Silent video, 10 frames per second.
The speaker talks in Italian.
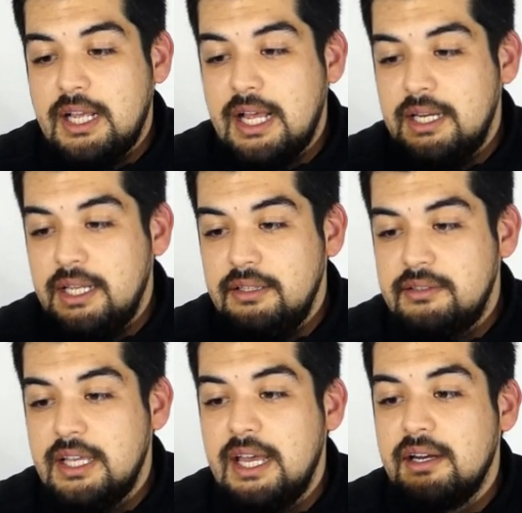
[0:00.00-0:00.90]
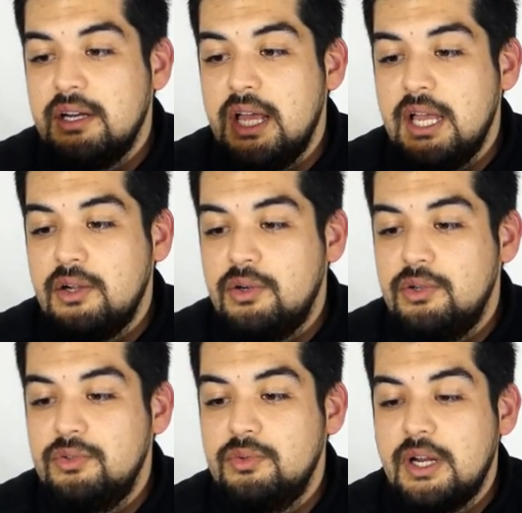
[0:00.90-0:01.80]
canna interna
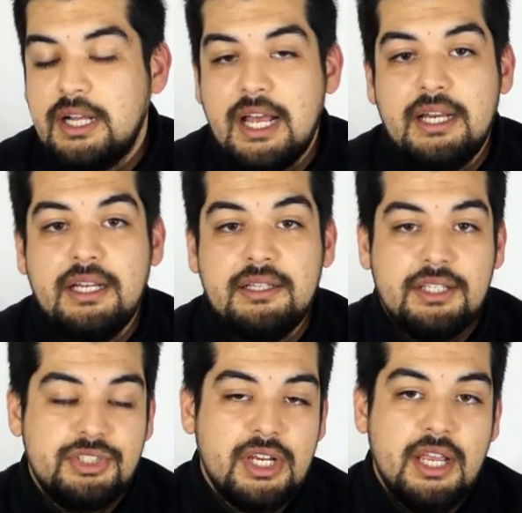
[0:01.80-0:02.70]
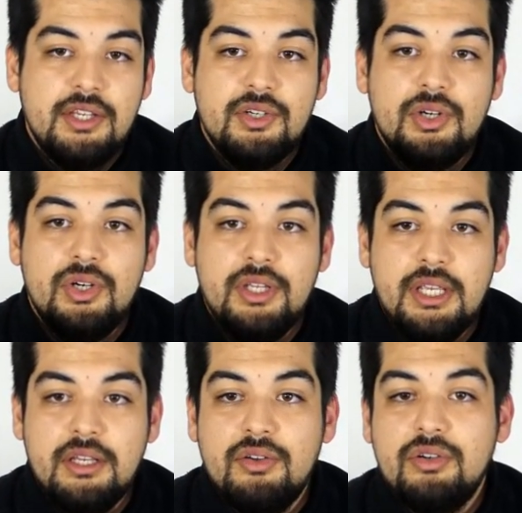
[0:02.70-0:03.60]
con una canna d'acciaio
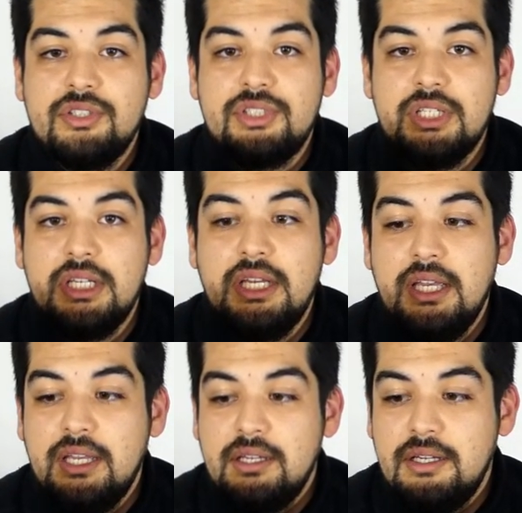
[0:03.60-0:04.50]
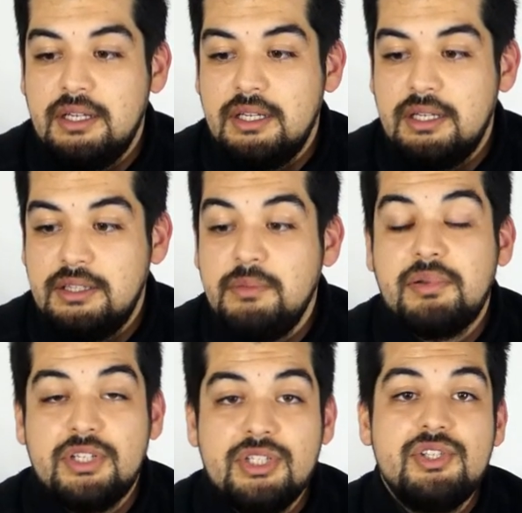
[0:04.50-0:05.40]
inox eh, di
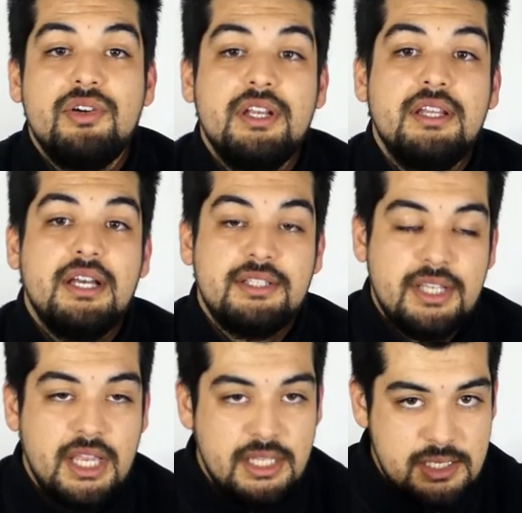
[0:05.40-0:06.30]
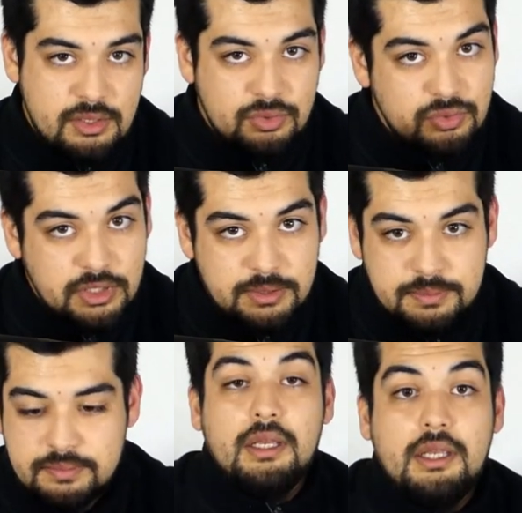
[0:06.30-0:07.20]
precisione da 602.
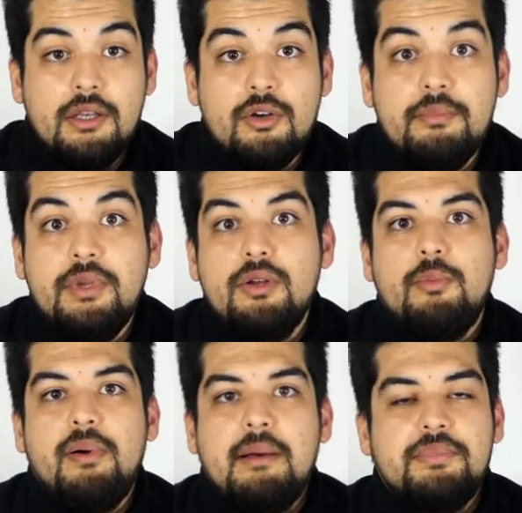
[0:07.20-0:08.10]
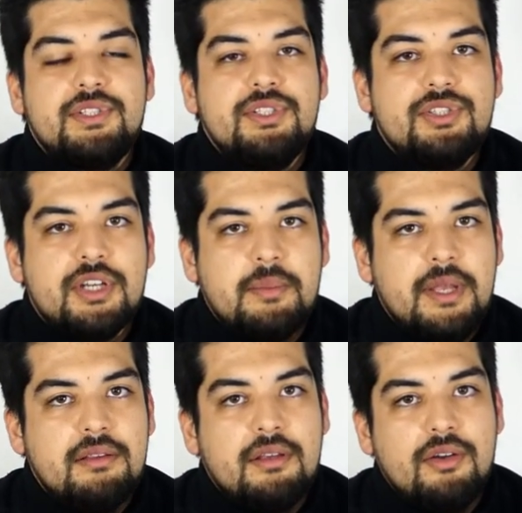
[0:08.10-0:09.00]
Il gommino PAP
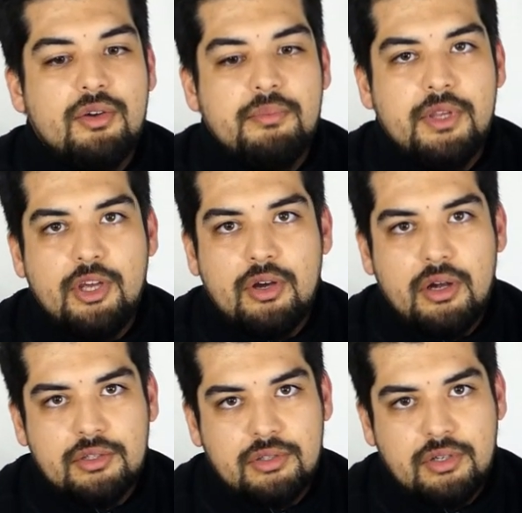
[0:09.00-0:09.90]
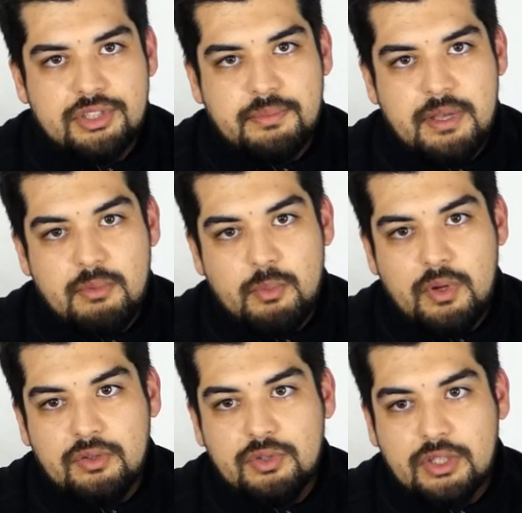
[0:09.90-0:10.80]
sinceramente non mi ricordo cosa abbiamo
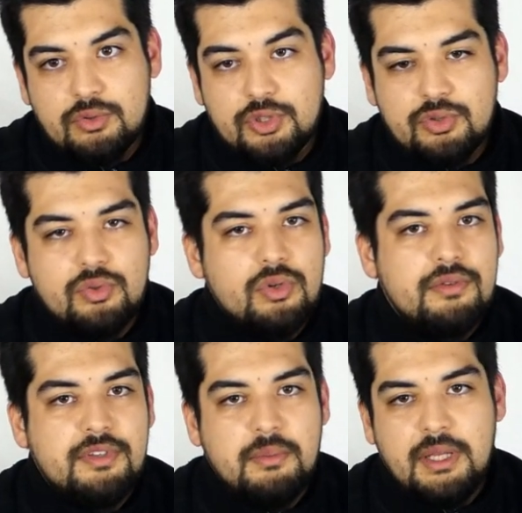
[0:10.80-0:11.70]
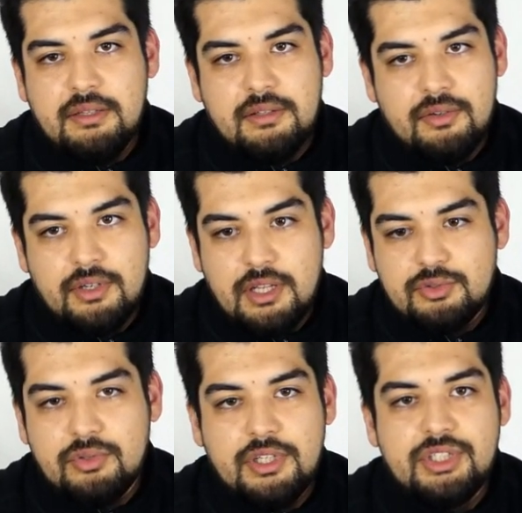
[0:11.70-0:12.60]
montato su, ovviamente non nel
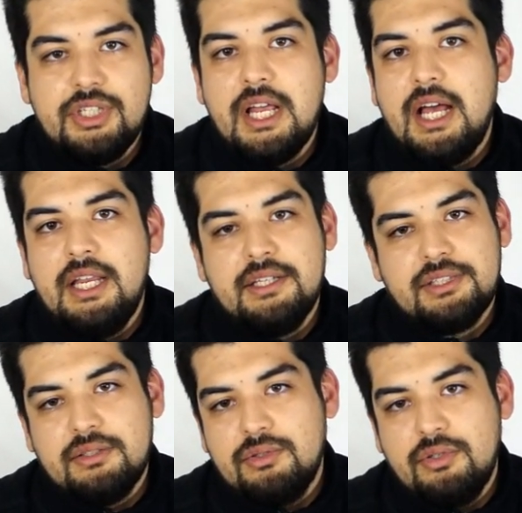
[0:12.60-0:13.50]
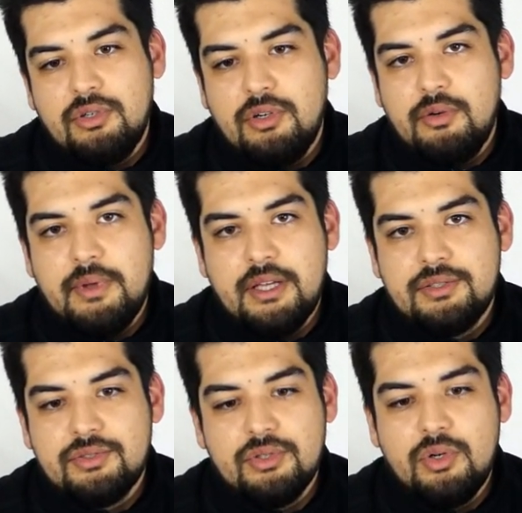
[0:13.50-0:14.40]
suo originale, è stato messo